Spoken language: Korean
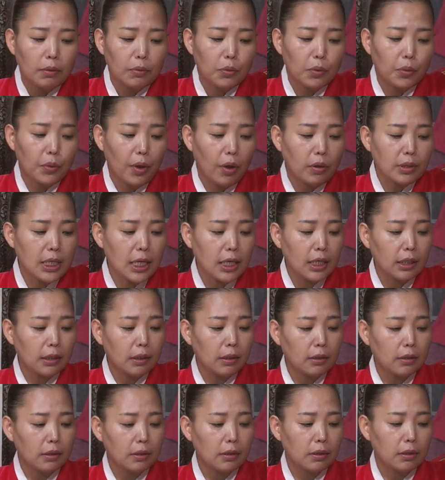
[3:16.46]
또 여자
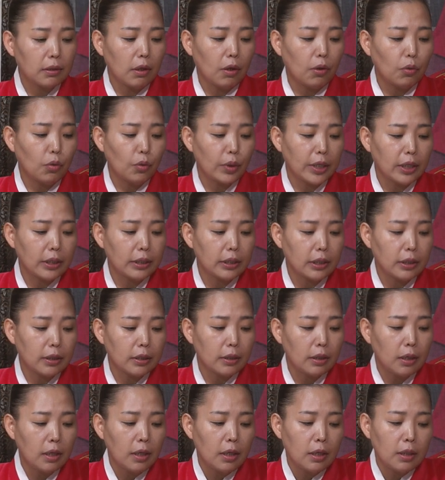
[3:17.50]
같은
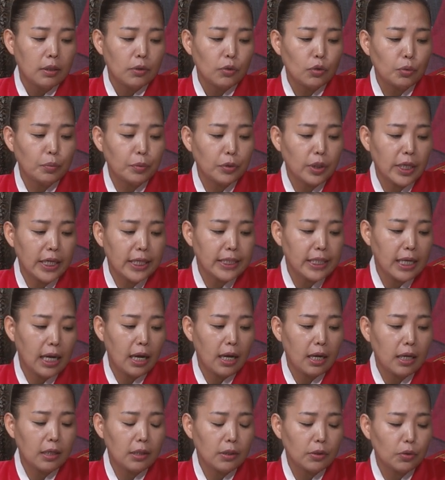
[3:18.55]
경우에는
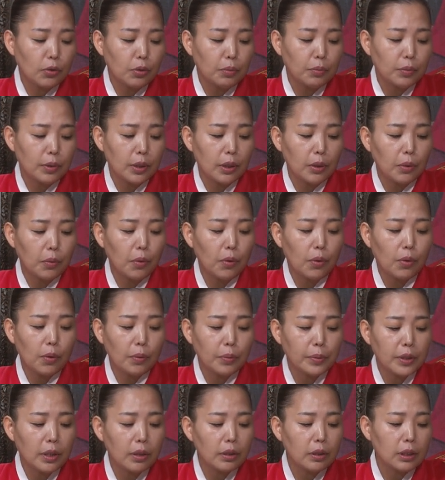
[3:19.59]
24살, 27,
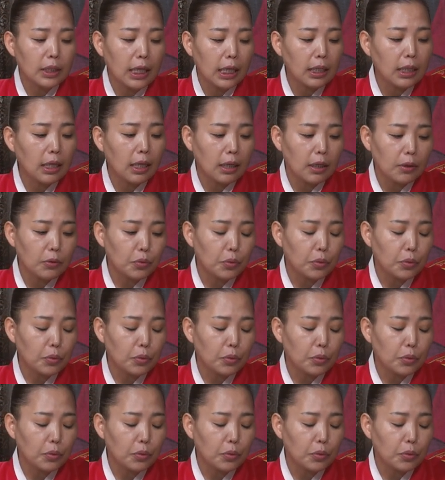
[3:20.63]
31가